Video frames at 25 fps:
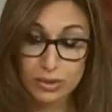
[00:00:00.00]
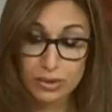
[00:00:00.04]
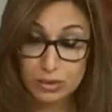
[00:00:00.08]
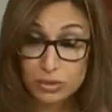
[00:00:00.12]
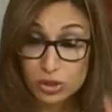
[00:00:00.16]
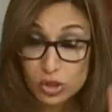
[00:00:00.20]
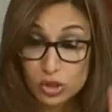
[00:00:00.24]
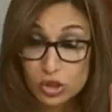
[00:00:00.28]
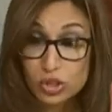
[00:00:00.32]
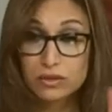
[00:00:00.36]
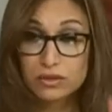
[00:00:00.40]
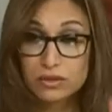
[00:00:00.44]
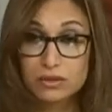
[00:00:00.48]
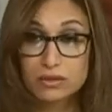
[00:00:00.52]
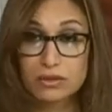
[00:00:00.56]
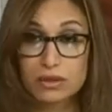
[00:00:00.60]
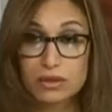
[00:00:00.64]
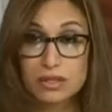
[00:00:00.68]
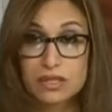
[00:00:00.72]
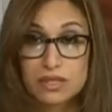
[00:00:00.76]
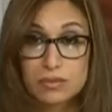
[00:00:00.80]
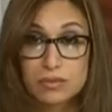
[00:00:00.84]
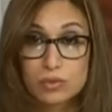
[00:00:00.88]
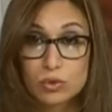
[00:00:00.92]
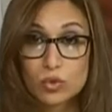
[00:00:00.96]
المنشط
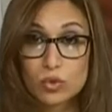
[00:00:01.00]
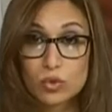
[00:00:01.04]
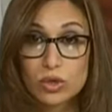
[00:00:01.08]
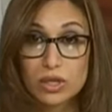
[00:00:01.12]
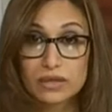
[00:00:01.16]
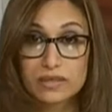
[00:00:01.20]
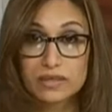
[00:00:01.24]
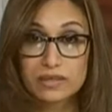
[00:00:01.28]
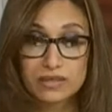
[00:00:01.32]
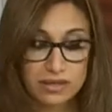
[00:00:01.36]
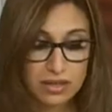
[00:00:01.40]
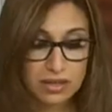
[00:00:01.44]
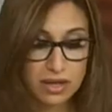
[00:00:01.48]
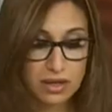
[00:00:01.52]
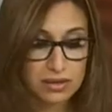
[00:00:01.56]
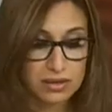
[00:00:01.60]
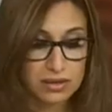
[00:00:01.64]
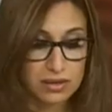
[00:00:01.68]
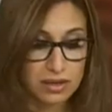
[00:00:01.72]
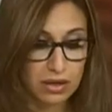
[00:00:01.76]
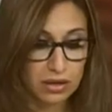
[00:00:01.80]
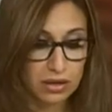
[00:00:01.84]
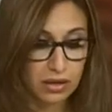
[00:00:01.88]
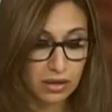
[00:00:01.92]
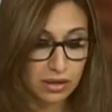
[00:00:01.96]
الرئيسي بيقول عصيان
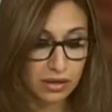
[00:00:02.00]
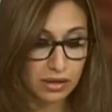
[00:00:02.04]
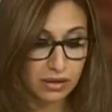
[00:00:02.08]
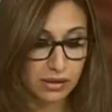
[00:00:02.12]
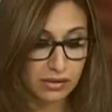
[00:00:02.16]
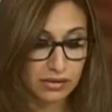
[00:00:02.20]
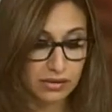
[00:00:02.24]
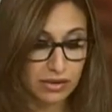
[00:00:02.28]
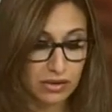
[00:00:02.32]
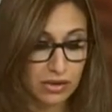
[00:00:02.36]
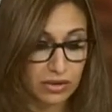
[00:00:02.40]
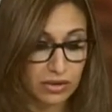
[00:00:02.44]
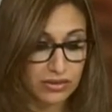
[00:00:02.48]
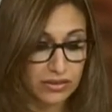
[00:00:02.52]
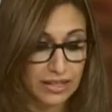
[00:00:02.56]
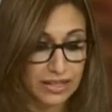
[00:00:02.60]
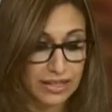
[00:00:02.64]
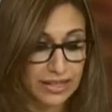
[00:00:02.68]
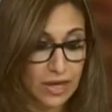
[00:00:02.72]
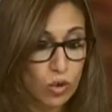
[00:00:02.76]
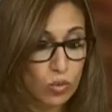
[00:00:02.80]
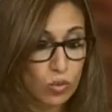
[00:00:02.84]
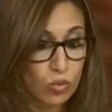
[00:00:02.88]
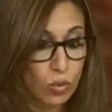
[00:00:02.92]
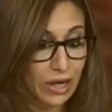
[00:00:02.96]
سائقي القطارات
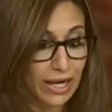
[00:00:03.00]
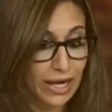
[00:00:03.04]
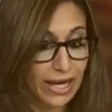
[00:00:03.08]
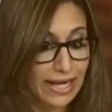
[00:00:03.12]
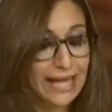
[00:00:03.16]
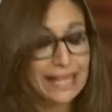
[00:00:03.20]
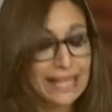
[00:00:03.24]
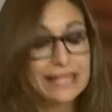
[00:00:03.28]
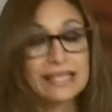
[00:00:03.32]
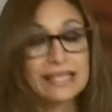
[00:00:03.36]
اليوم والهيئة